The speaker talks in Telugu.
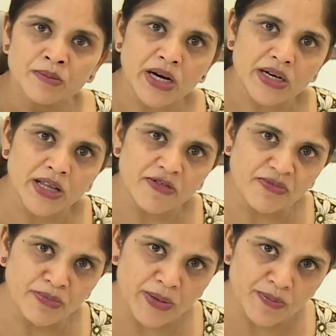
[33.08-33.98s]
బట్ ఇఫ్
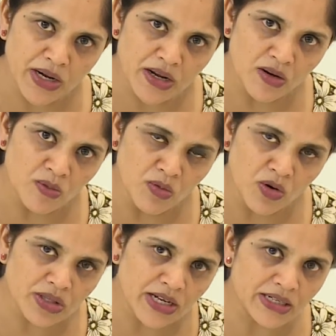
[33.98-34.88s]
మీ పిల్లలు
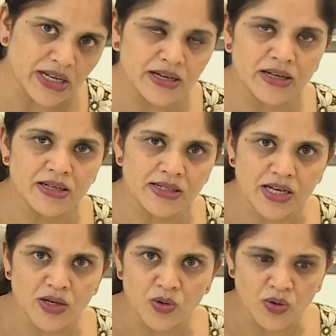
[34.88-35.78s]
మోర్ దెన్ టెన్
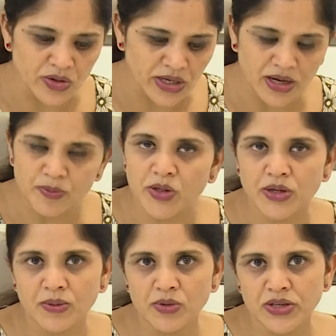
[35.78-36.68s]
ఇయర్స్ అనుకోండి అప్పుడు
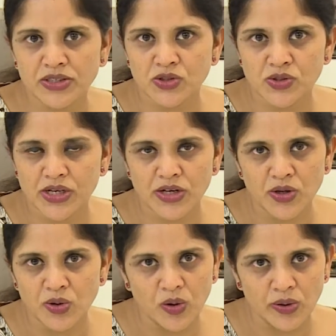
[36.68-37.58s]
డబ్ల్యూహెచ్ఓ
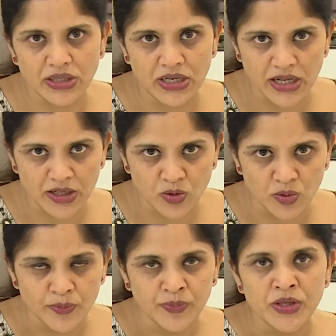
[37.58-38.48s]
స్కెడ్యూల్లో ఇది లేదు
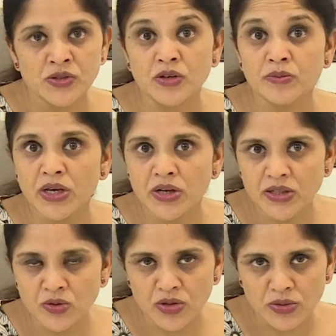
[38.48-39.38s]
సో మీరు
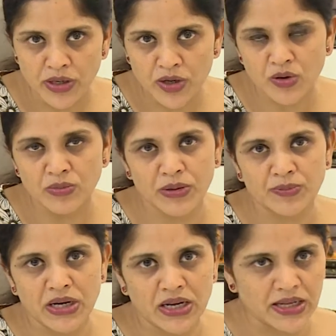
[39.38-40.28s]
ఇది గుర్తుపెట్టుకుని మీ
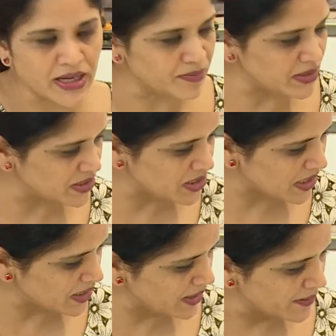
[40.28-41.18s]
పిల్లలకి
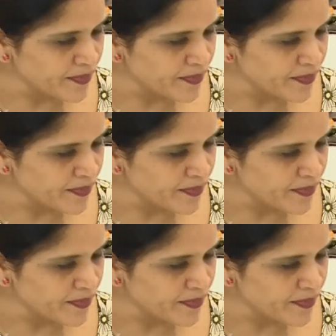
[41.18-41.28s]
వేయించాలి